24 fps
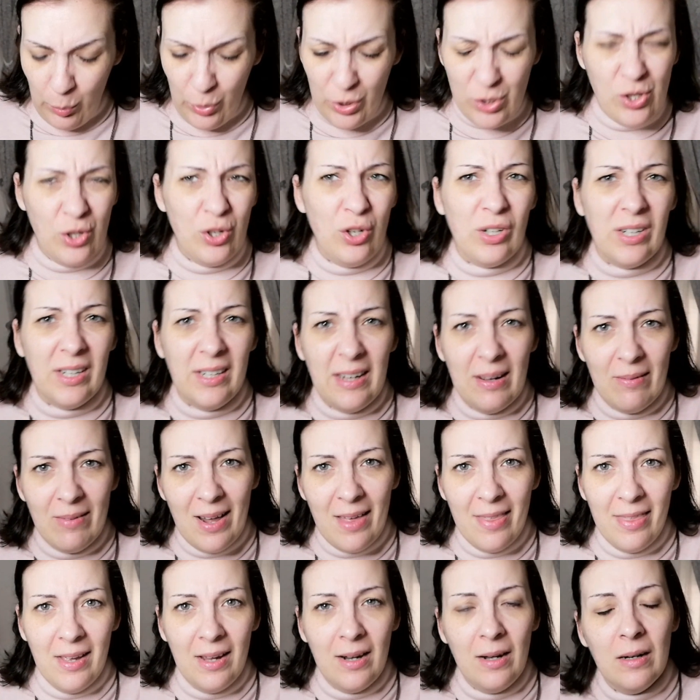por eso yo os quería
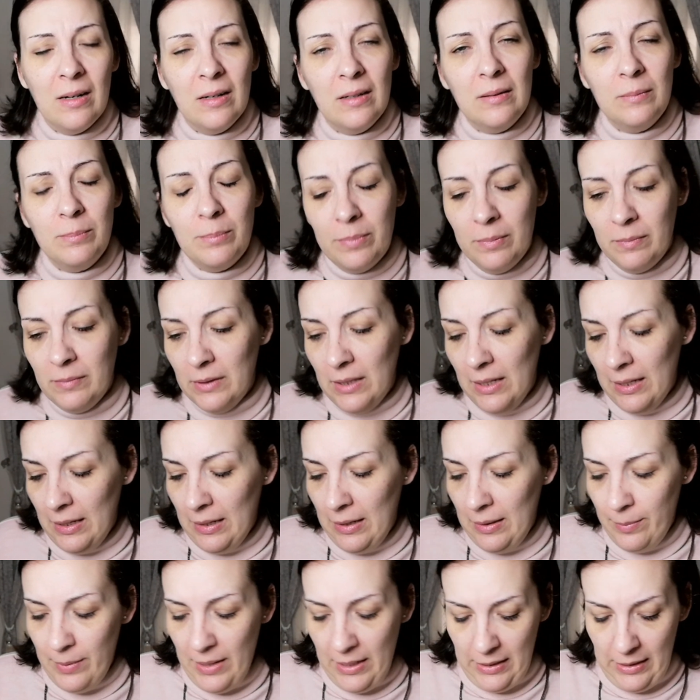hablar del,
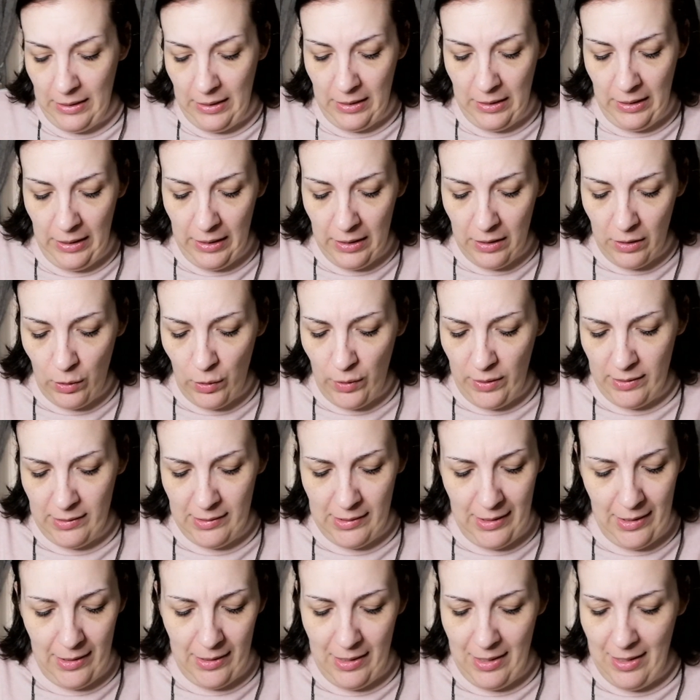del Viernes Negro,
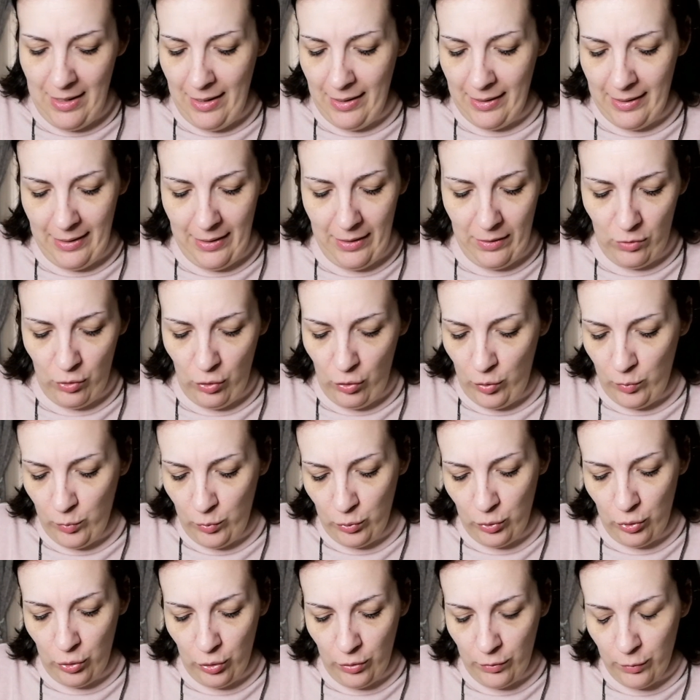este día que todo el
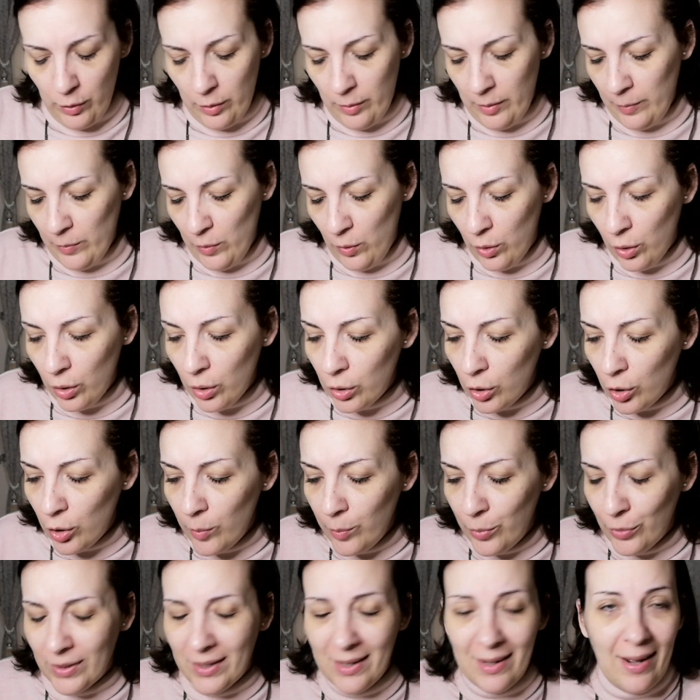mundo nos volvemos
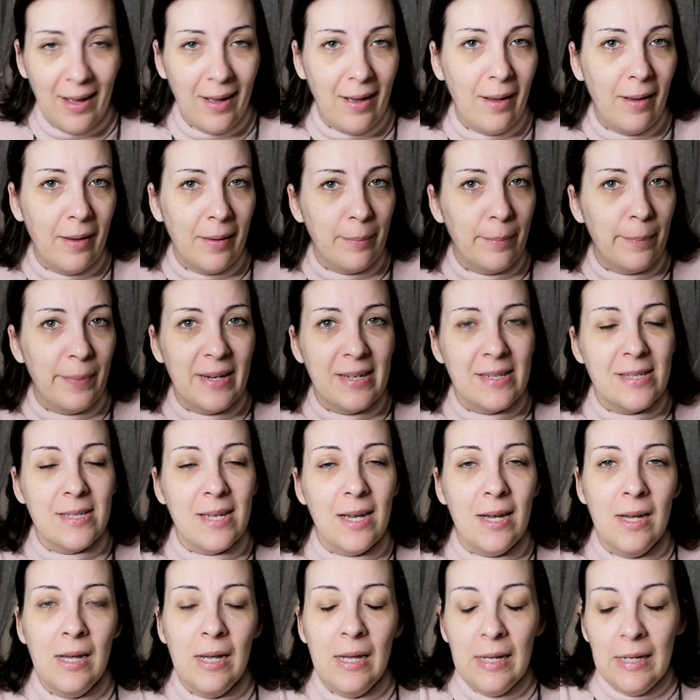locos, porque las
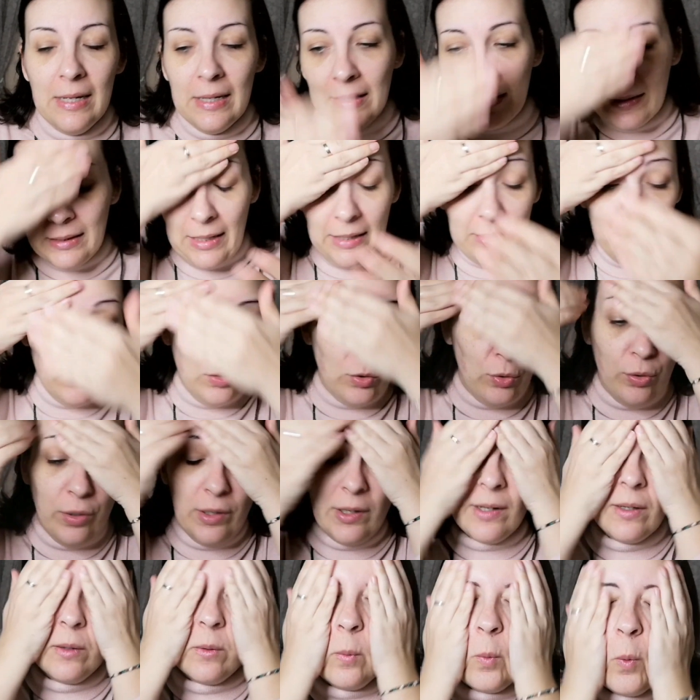empresas, tanto
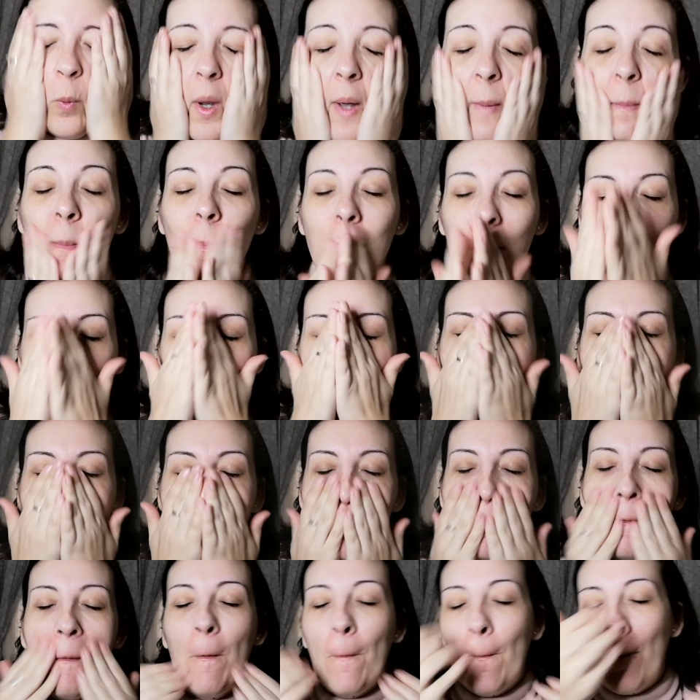en web
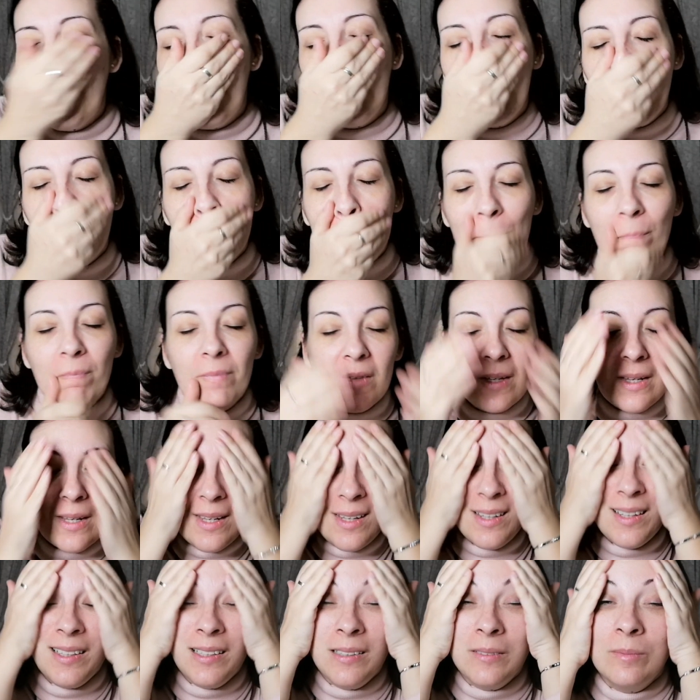como
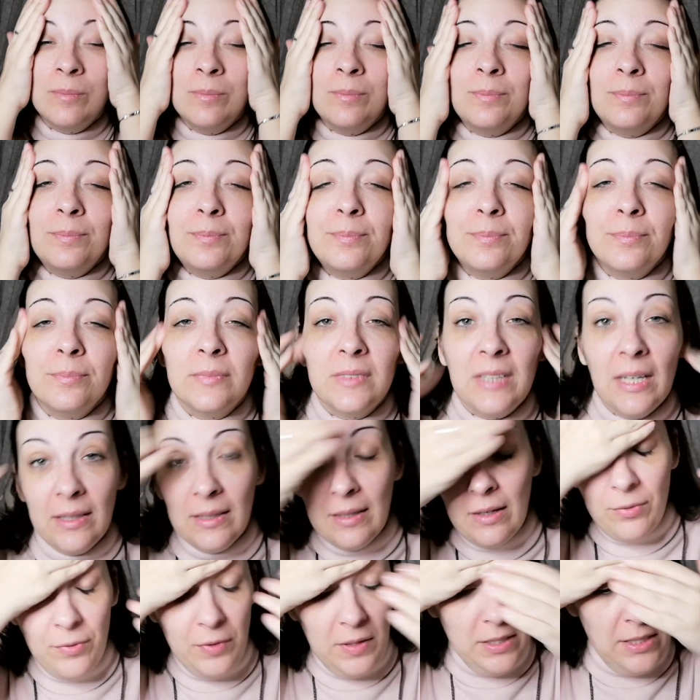en
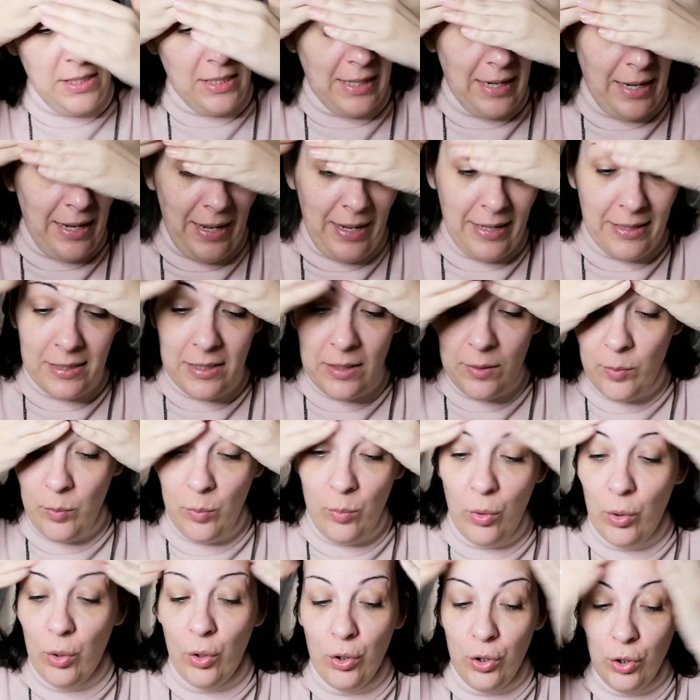tiendas físicas, hacen
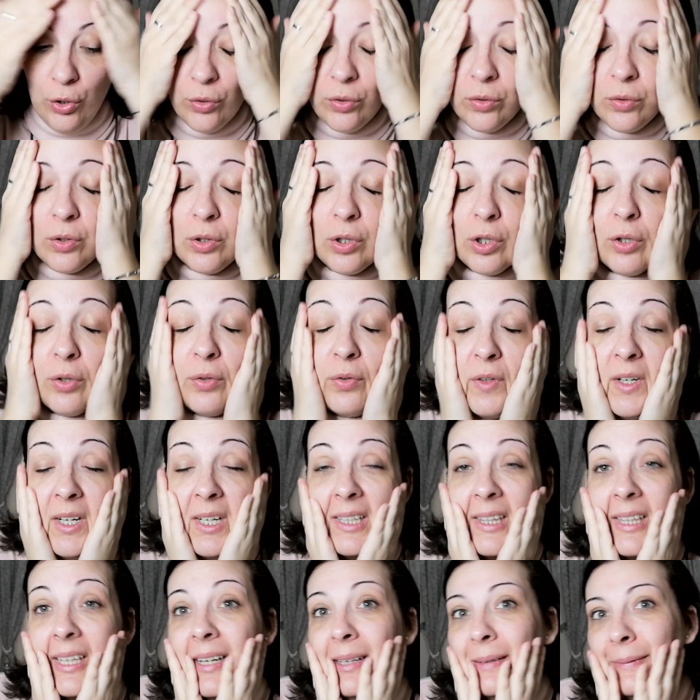mogollón de
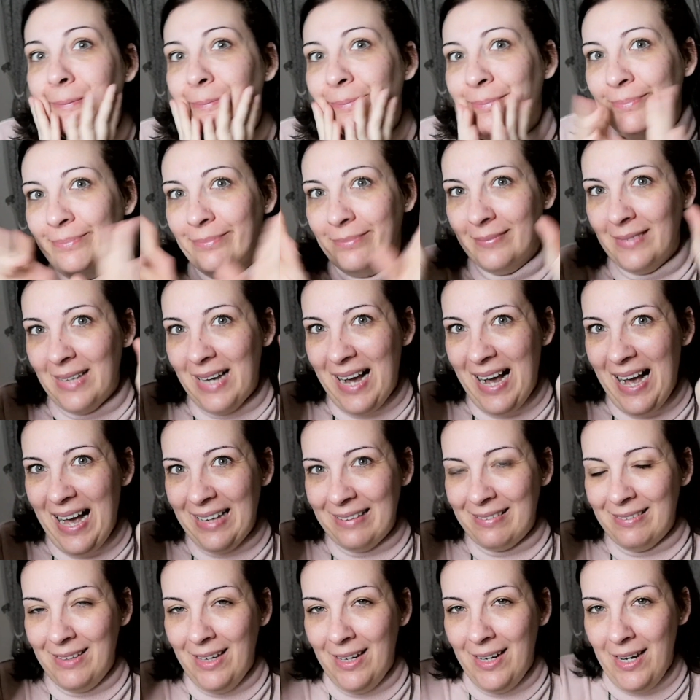ofertas.
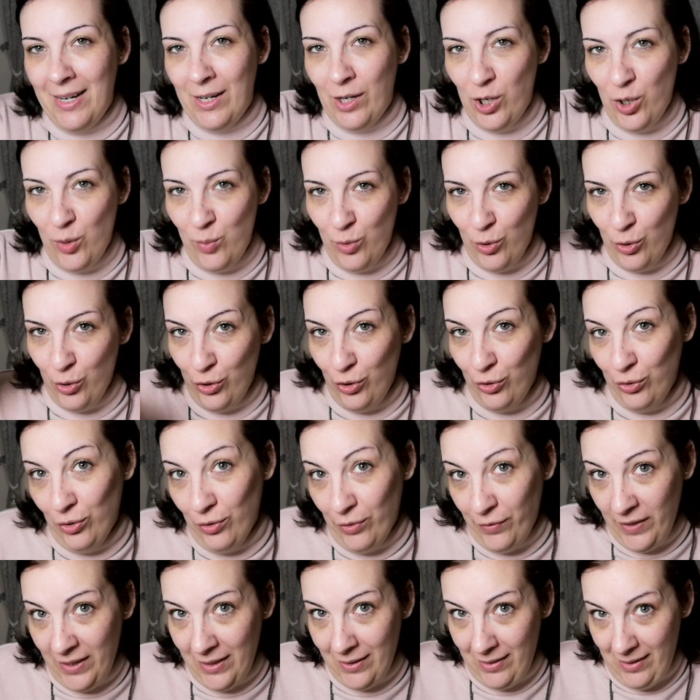Asterisco, mogollón
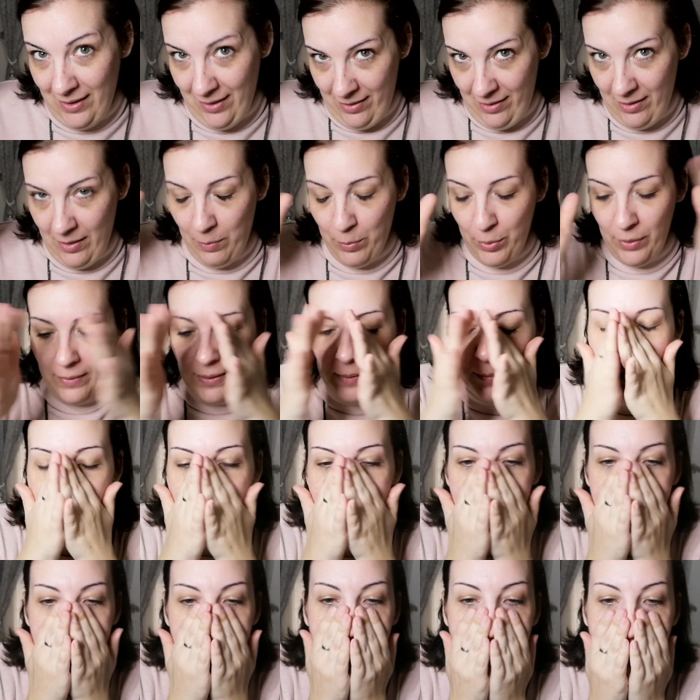de ofertas. Después hablamos
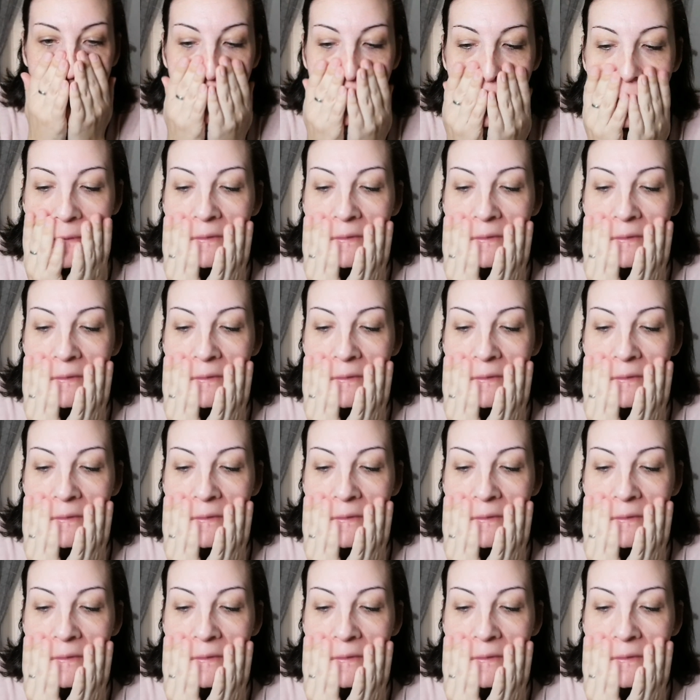de eso.